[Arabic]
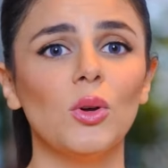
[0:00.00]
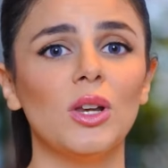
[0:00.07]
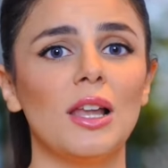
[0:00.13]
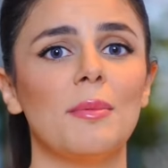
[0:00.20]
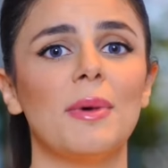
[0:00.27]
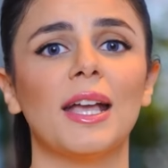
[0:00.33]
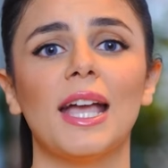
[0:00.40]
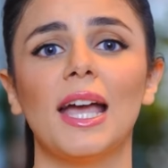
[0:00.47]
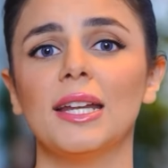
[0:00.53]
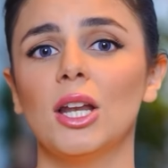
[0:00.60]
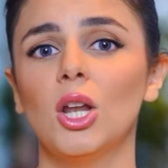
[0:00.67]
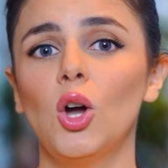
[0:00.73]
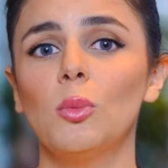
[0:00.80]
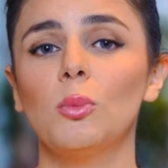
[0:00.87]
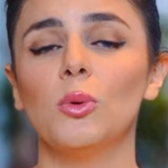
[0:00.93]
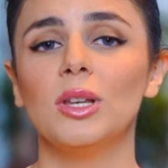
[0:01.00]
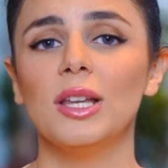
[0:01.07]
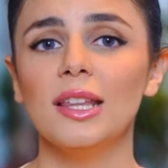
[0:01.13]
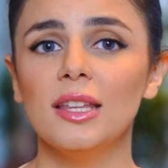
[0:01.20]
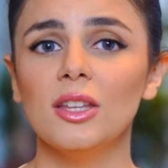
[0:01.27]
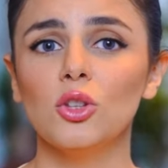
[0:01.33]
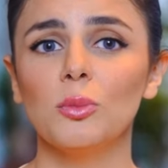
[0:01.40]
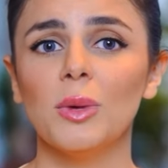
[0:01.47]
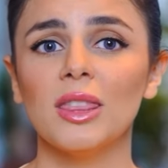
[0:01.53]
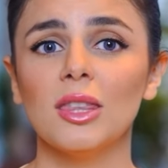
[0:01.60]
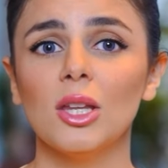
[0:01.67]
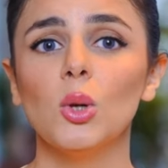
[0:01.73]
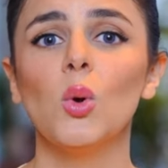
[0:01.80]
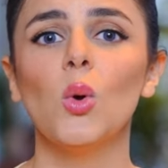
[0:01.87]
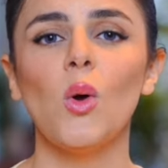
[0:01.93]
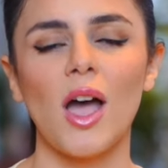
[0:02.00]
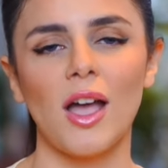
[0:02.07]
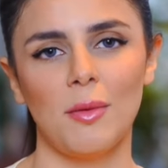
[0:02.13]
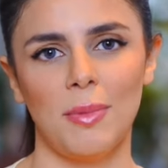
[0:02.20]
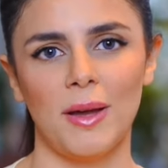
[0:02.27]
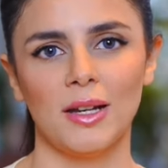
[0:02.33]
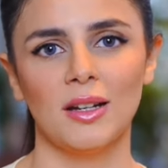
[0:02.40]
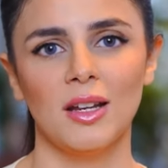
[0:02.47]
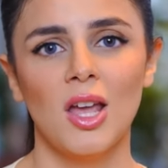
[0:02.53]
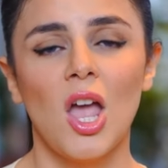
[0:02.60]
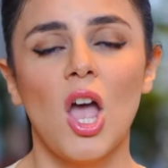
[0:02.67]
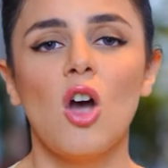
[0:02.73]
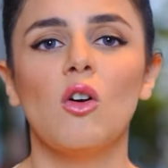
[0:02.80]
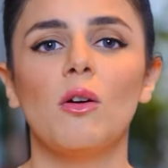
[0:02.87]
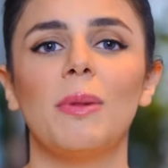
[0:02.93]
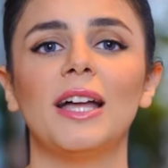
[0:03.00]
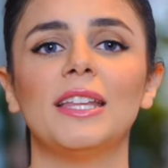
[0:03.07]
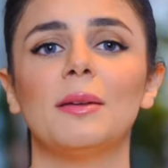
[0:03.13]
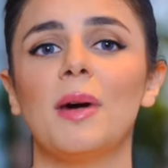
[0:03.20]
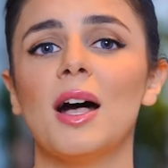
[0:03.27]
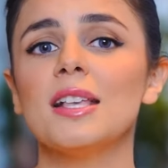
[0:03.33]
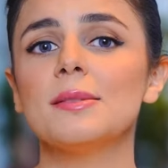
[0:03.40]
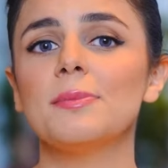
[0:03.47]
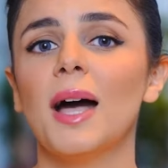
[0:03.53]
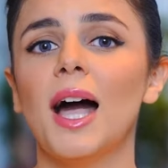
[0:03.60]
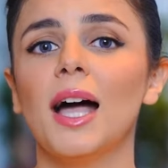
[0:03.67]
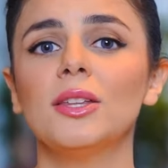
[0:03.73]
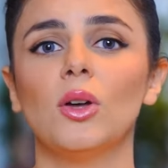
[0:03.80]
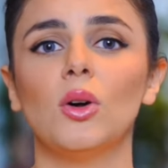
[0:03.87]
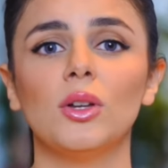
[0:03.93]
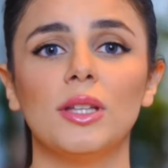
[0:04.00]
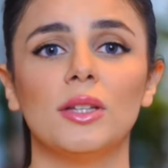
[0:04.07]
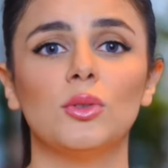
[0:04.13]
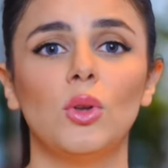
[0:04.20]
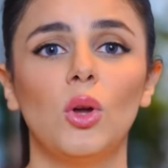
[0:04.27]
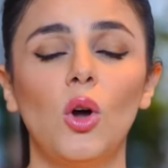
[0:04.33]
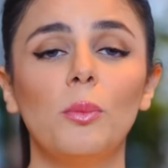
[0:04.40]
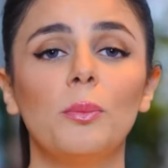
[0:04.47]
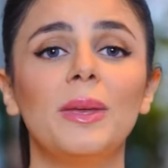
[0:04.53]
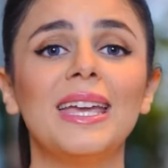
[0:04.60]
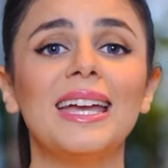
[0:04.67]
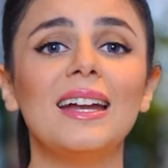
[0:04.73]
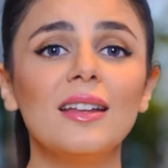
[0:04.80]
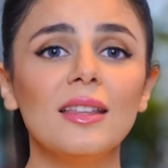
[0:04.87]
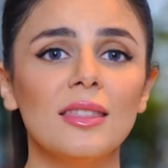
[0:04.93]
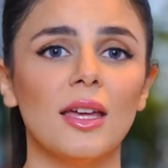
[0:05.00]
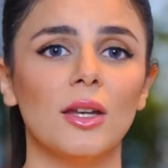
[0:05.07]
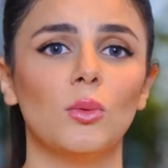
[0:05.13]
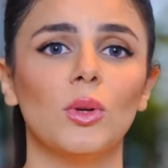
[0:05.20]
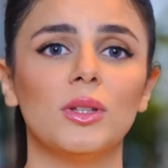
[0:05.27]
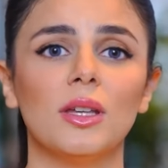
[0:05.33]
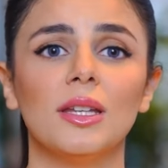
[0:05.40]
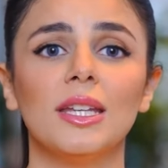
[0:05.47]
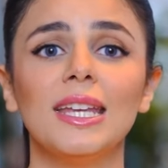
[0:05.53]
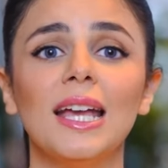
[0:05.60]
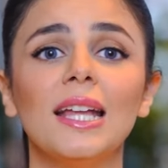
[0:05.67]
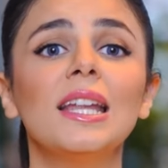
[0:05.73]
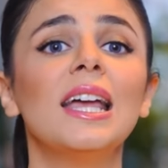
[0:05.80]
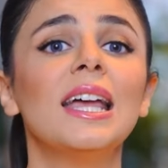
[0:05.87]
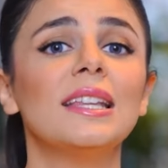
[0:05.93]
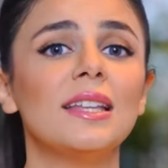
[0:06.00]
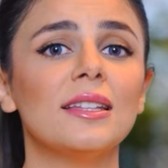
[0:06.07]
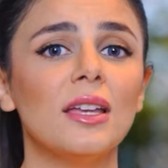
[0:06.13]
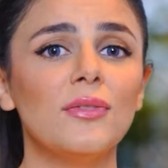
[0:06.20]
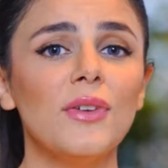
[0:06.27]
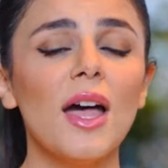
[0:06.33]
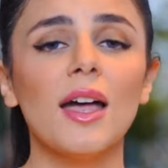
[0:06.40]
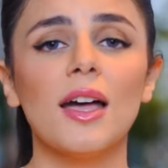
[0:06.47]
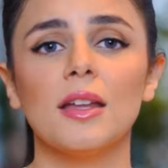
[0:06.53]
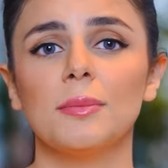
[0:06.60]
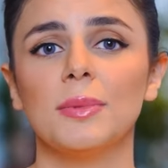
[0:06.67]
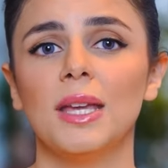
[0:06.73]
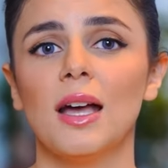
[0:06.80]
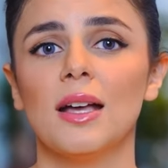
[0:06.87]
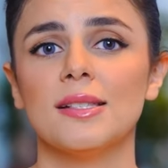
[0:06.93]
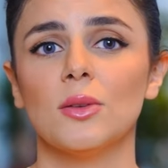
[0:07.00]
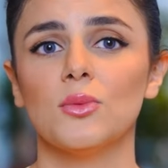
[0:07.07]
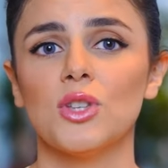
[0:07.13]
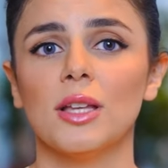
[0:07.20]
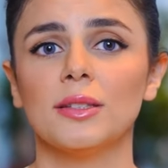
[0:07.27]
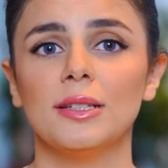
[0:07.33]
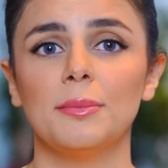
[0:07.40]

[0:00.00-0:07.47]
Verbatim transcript: كلما كان الحب الذي تمثله أكبر وبعدما أصبحت عقدة الحب إرثا وطنيا تتفاخر بها زوجات